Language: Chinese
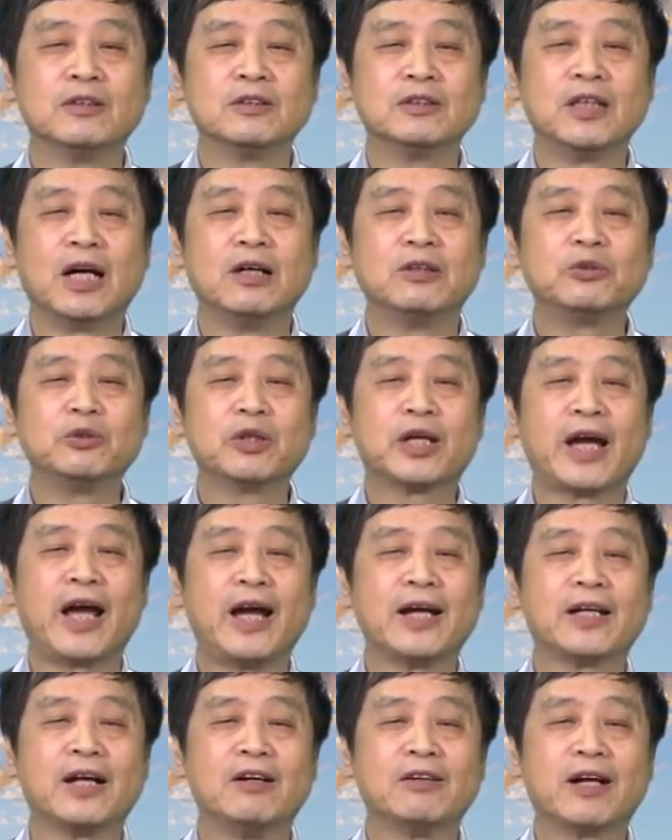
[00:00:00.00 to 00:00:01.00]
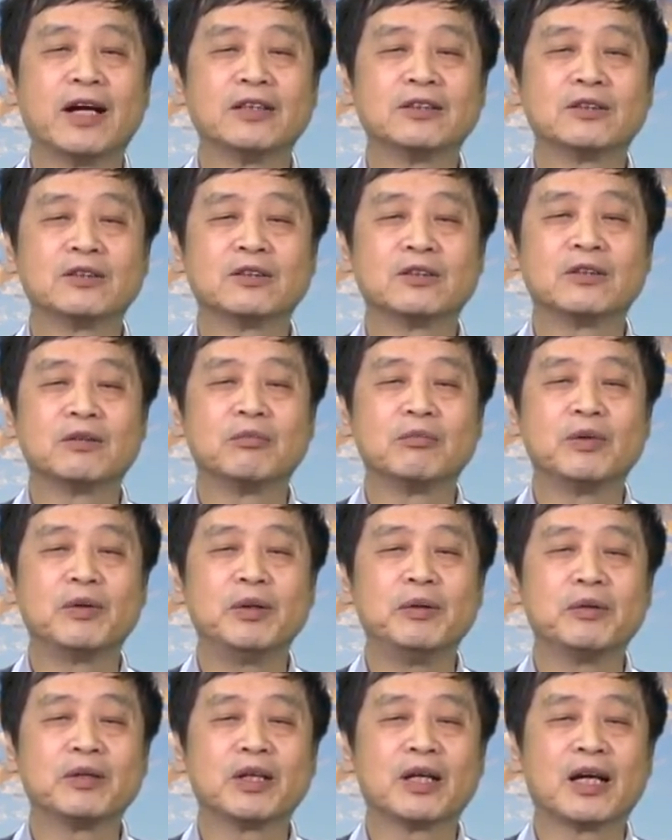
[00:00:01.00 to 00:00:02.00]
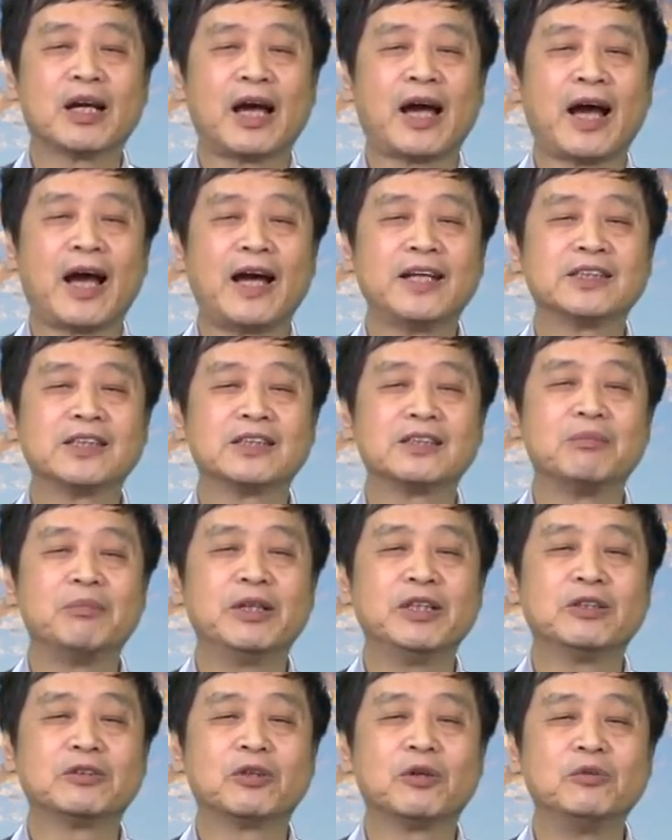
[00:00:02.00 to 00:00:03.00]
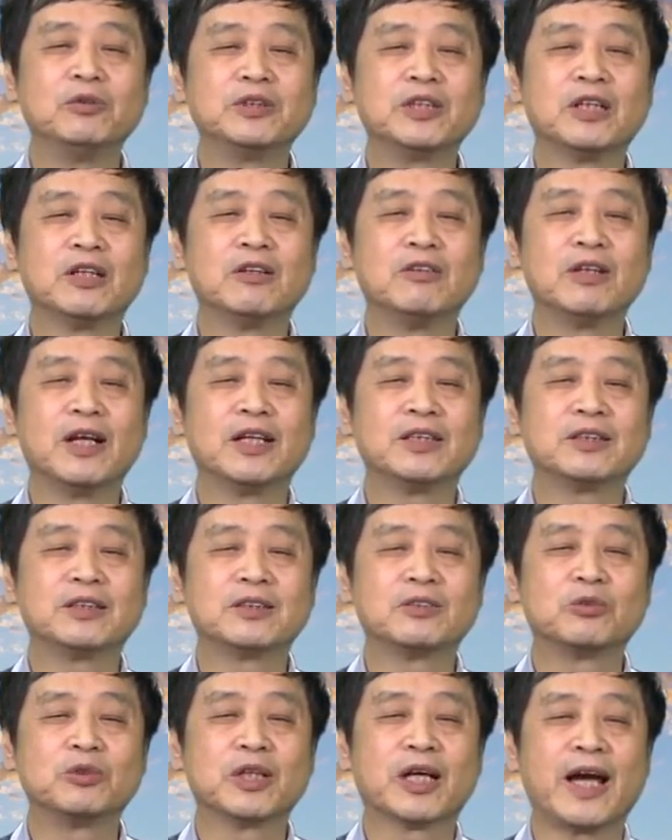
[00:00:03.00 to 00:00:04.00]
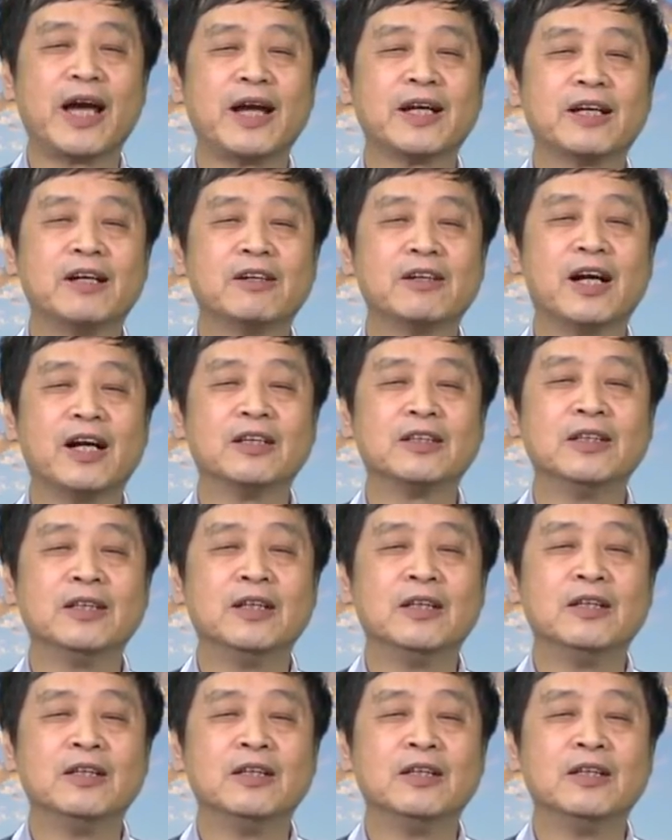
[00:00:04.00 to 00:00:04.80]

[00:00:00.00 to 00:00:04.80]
然后去看高刚，没有开始是没有动静，后来去看高刚，